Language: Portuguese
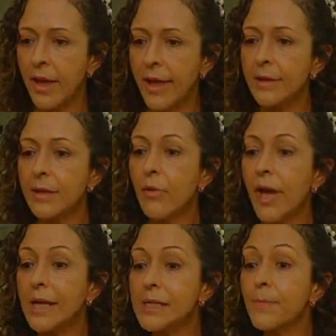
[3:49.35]
Então,
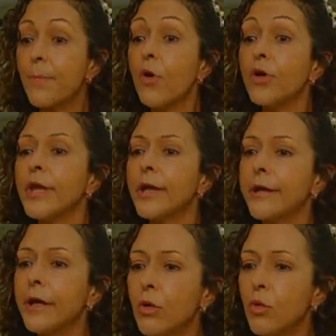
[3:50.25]
elas
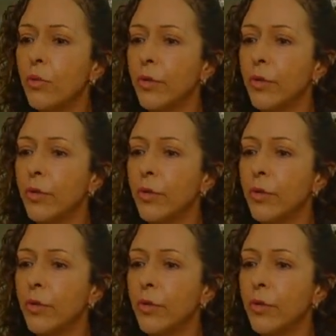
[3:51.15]
poderão